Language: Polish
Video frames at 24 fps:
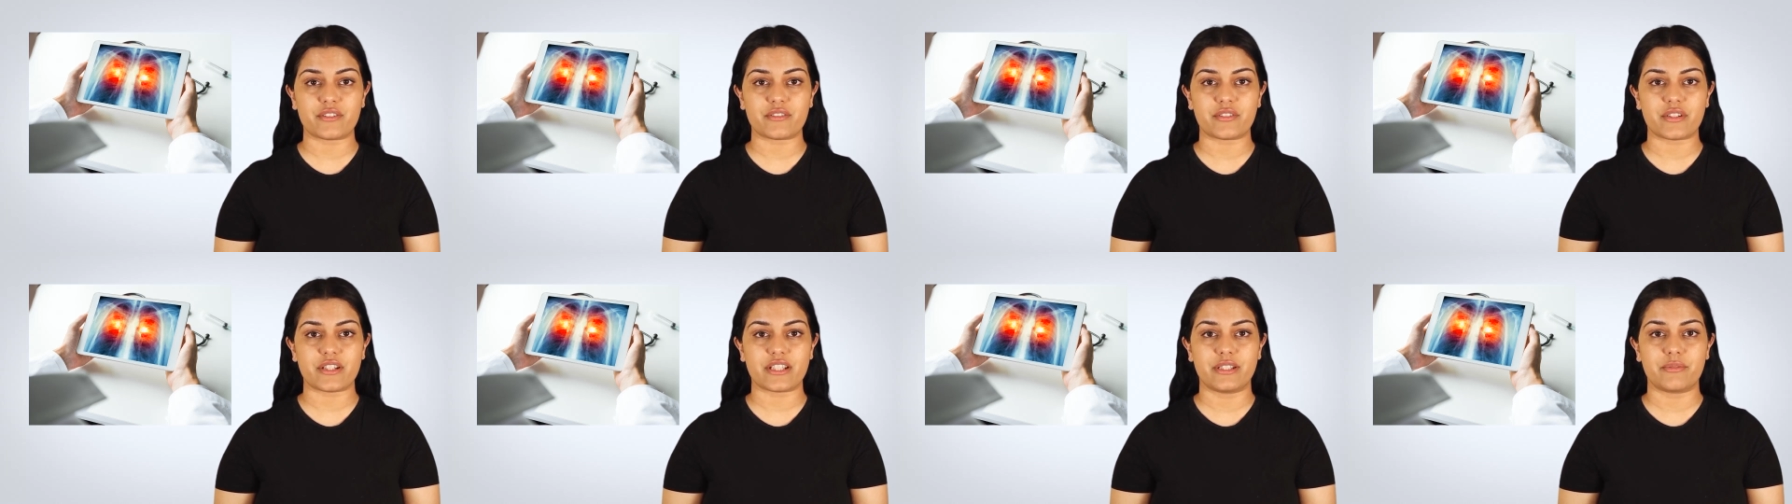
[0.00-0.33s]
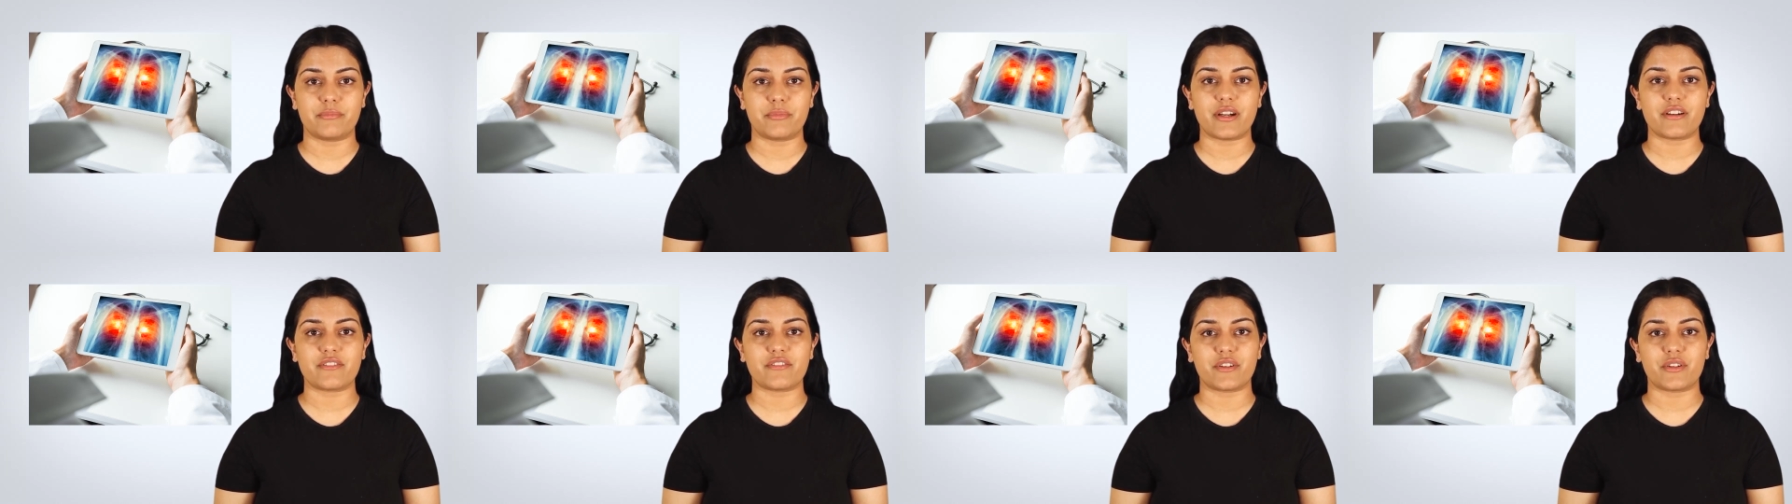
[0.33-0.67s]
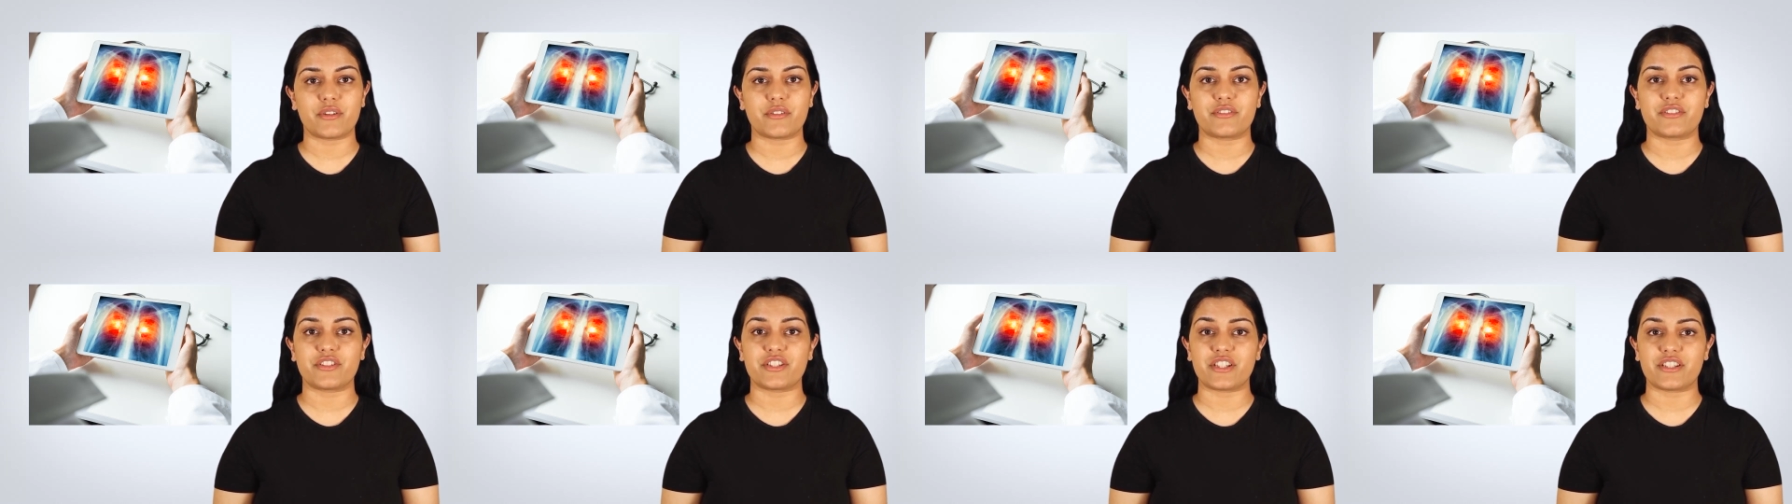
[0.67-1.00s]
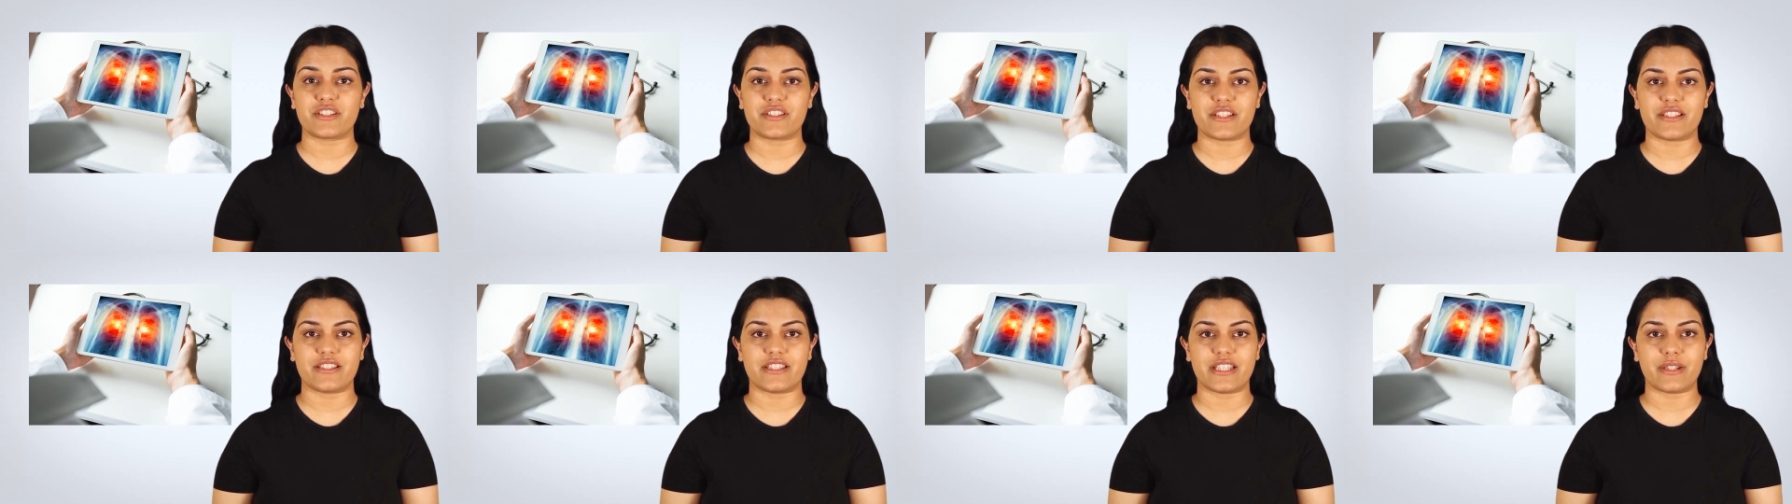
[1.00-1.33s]
które sprawią,
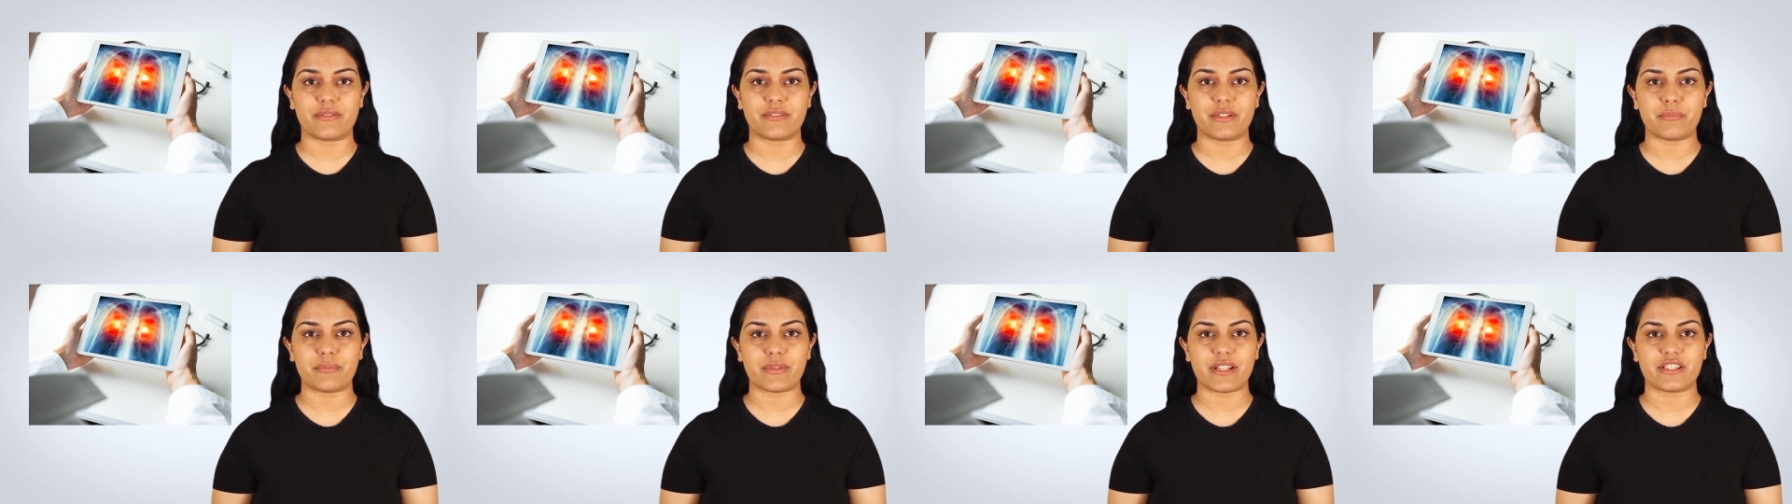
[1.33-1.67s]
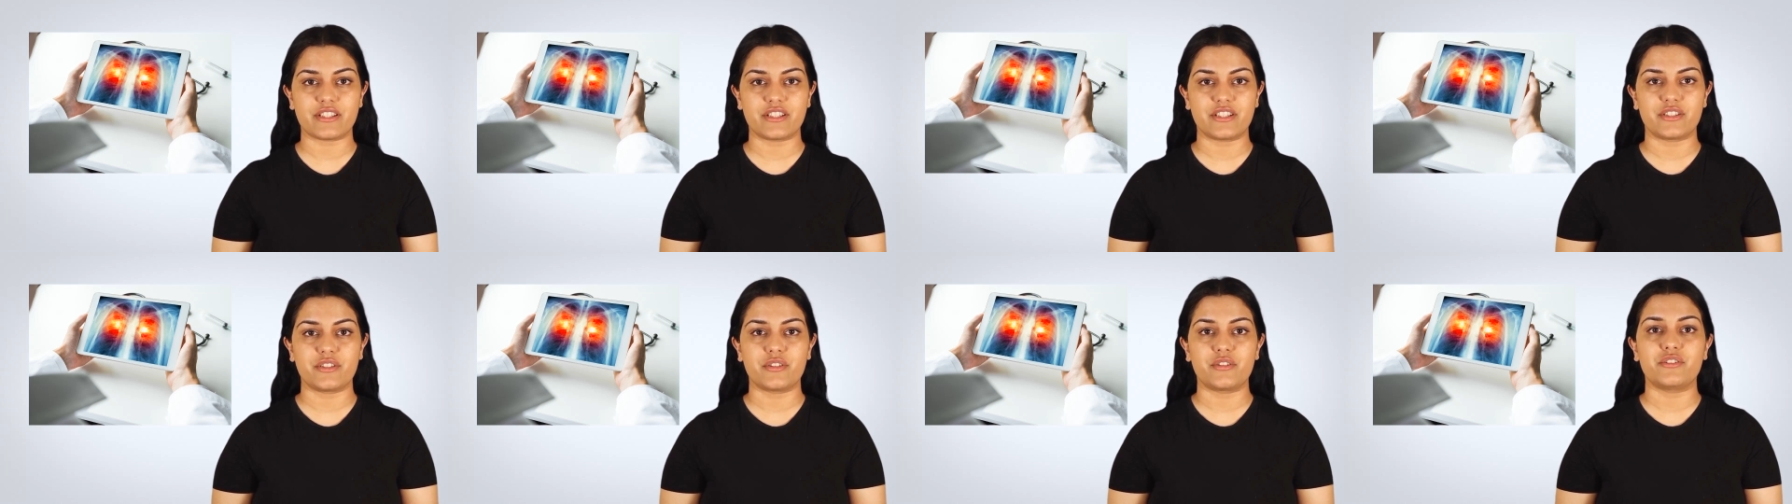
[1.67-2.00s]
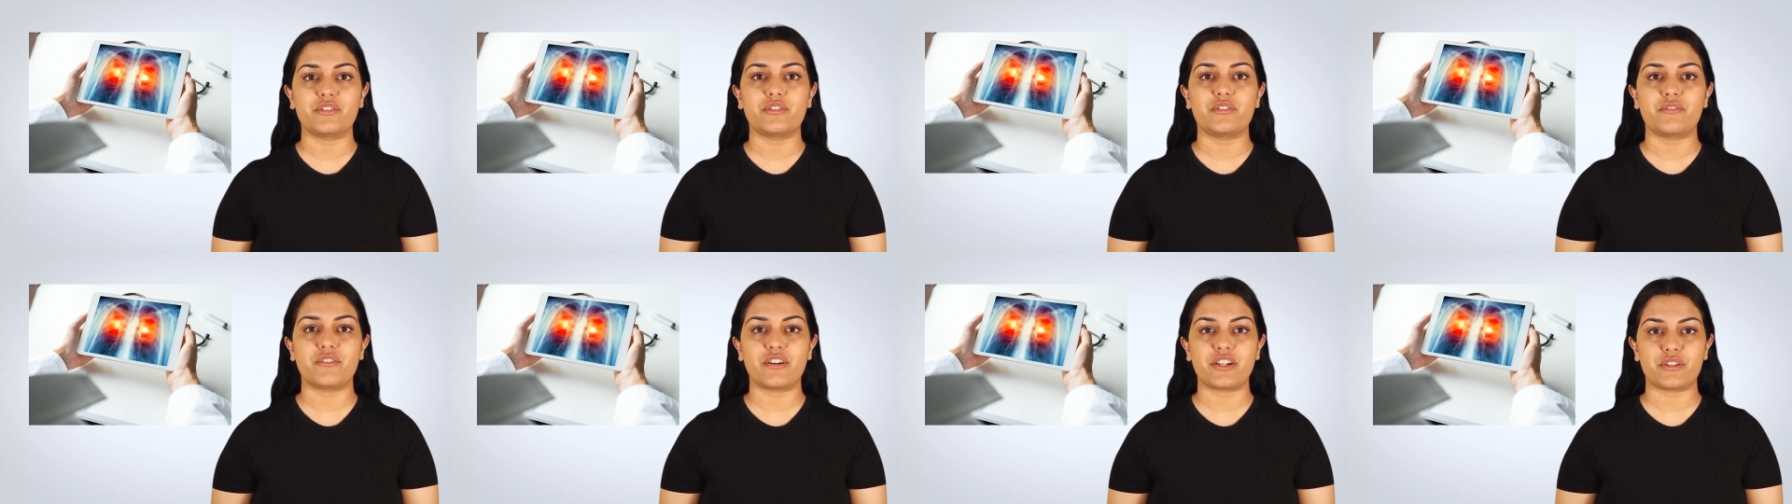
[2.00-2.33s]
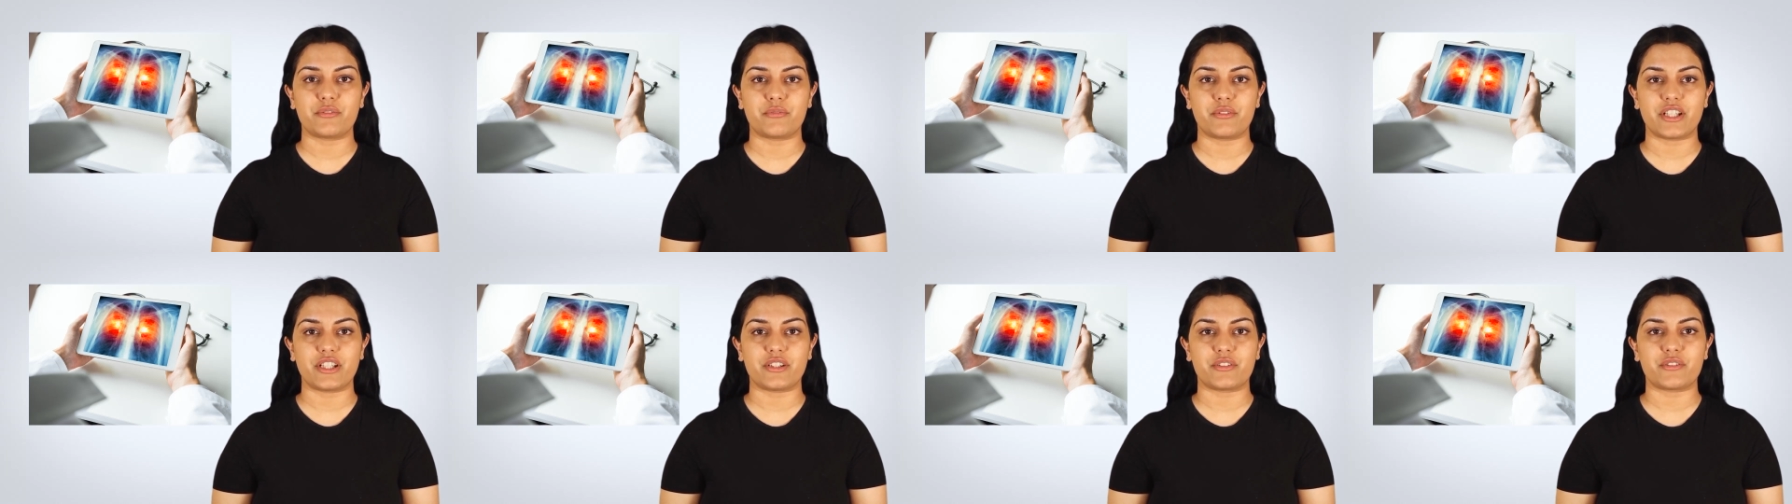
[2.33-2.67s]
że czasami będziesz
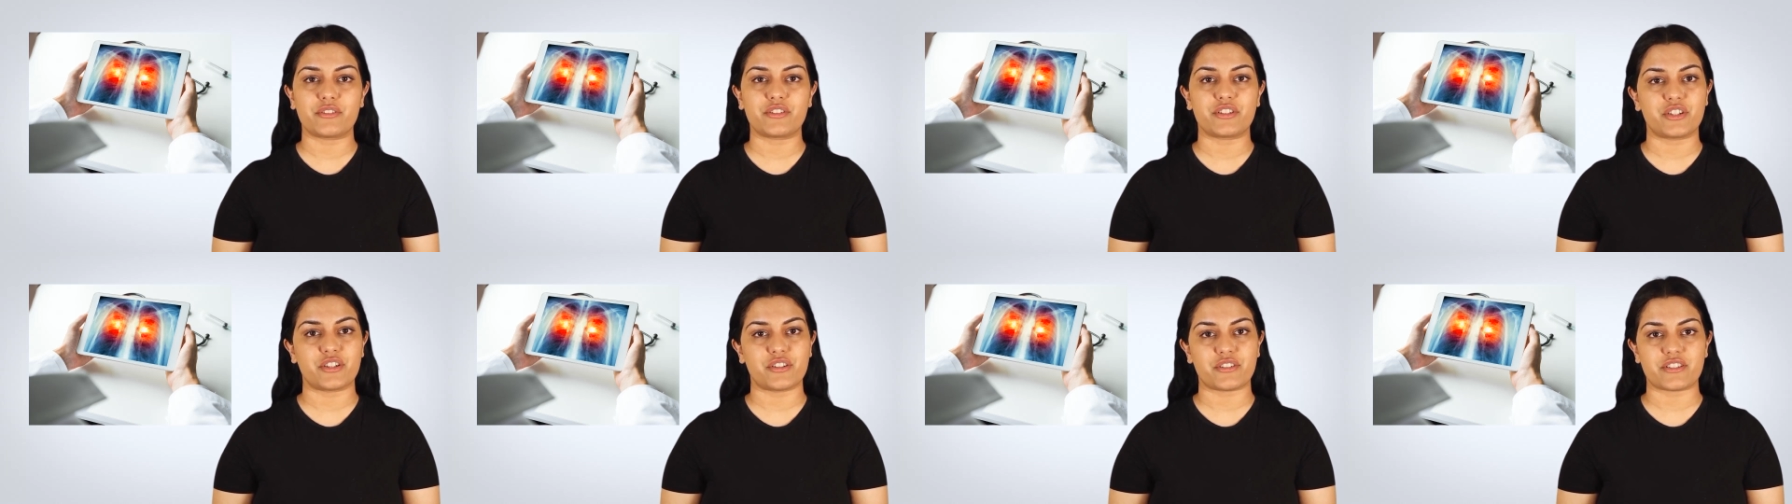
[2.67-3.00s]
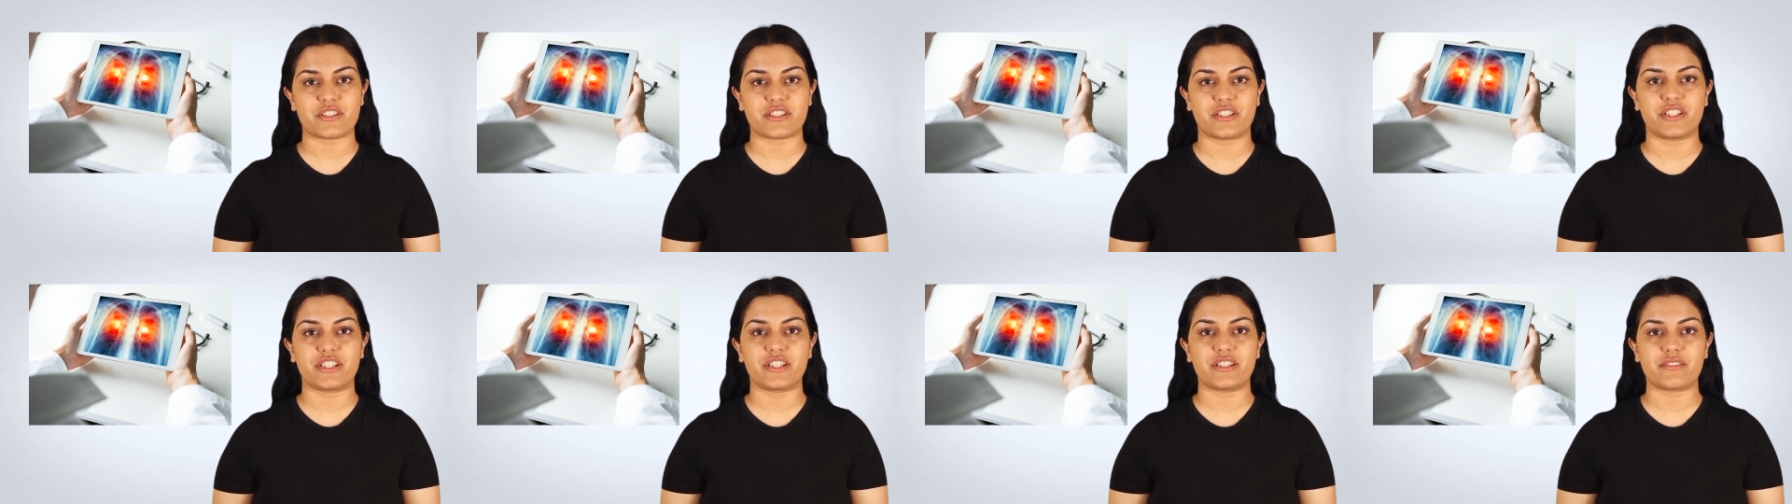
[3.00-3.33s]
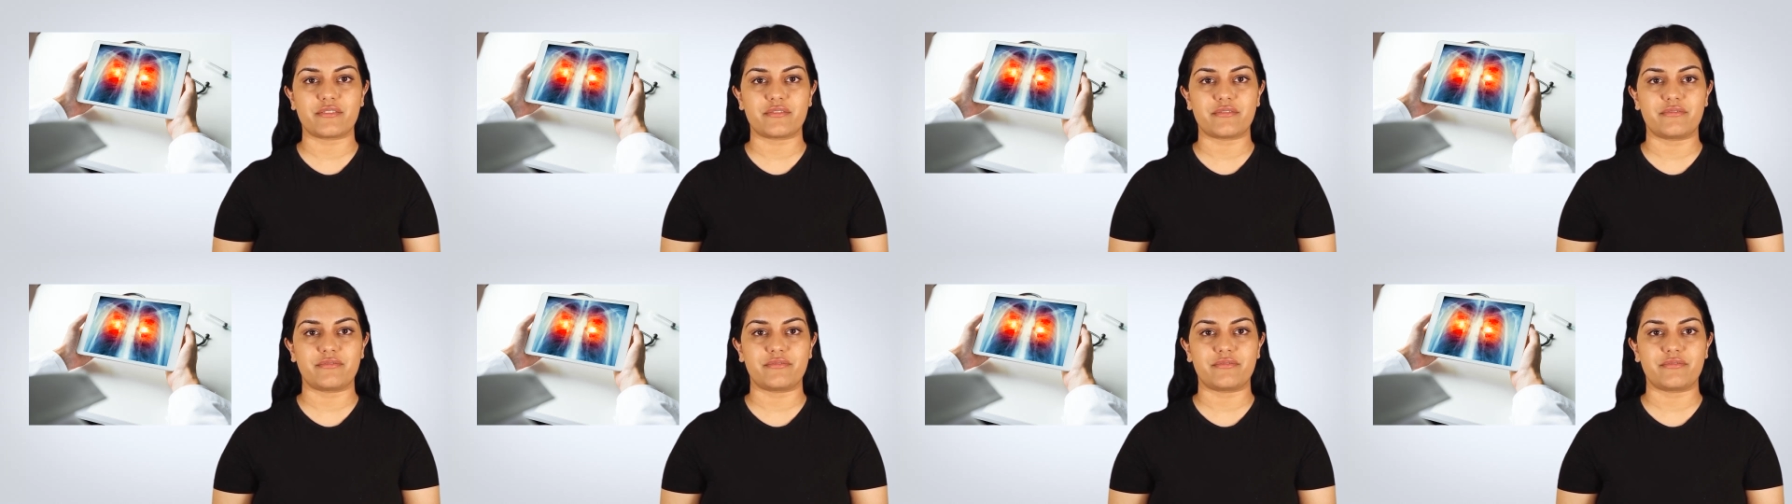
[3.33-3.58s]
odczuwać mniej duszności.